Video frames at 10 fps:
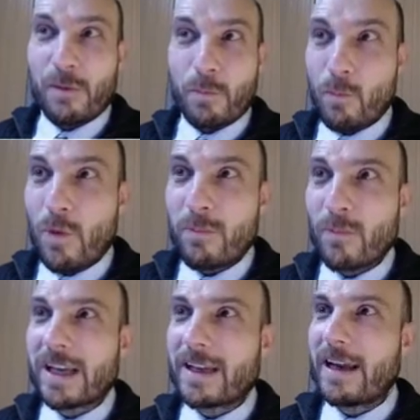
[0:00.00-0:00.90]
muy
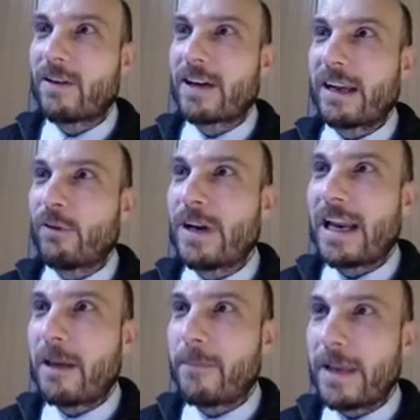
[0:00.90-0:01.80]
muy claro que en un
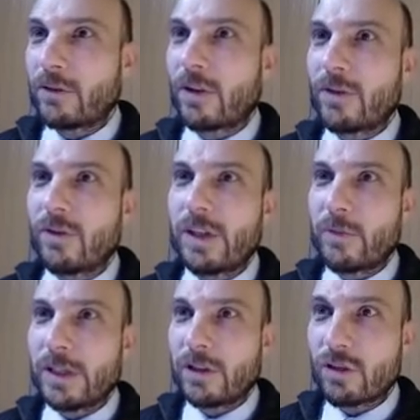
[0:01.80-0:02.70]
elemento de un
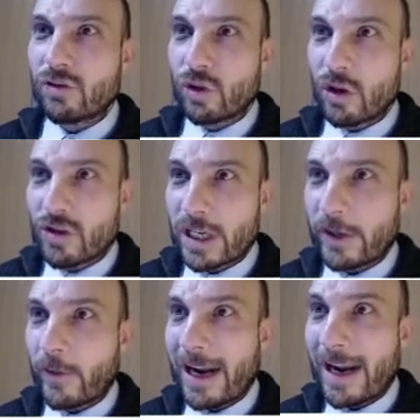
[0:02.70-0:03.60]
circuito solo se
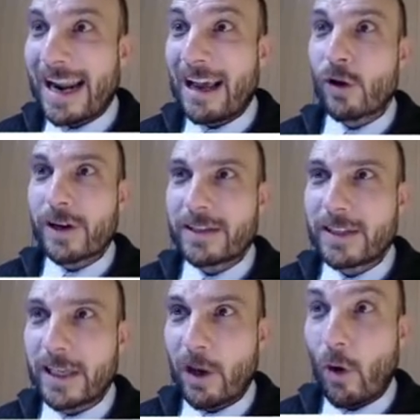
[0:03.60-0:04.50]
anulará la
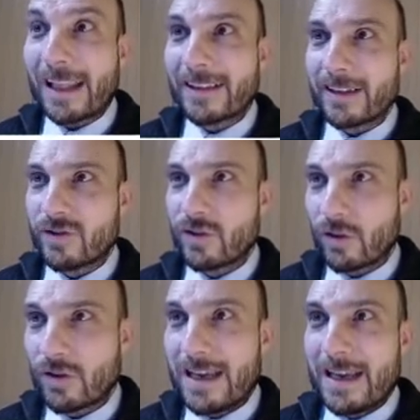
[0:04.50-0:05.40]
corriente o la
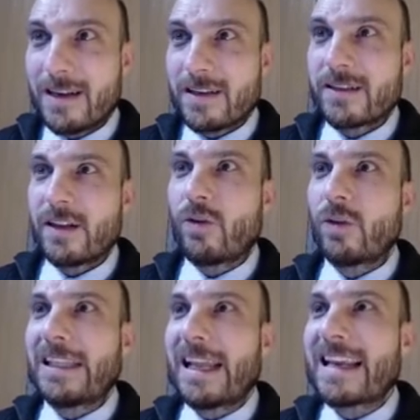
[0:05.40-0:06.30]
tensión si lo
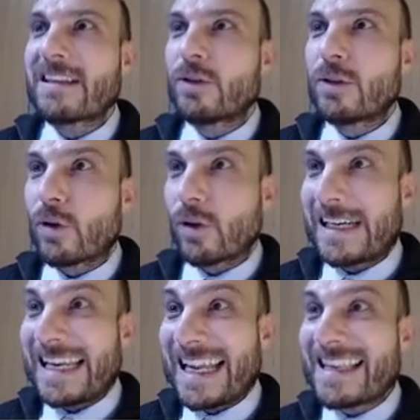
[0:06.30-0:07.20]
ductan las
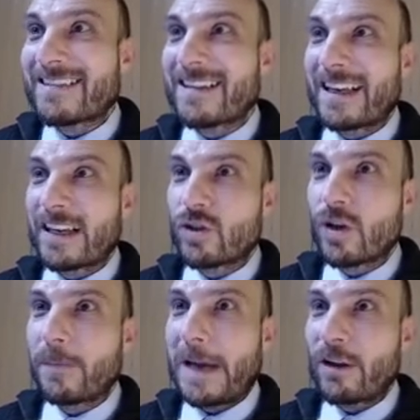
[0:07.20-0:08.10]
leyes de
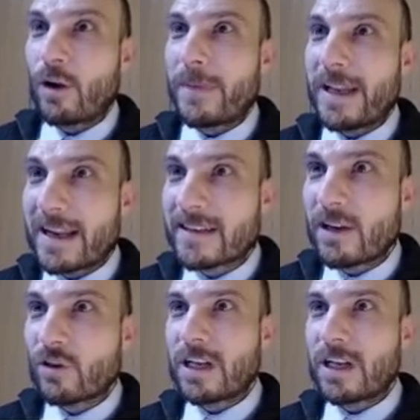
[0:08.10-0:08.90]
Kirchhoff al combinarse en los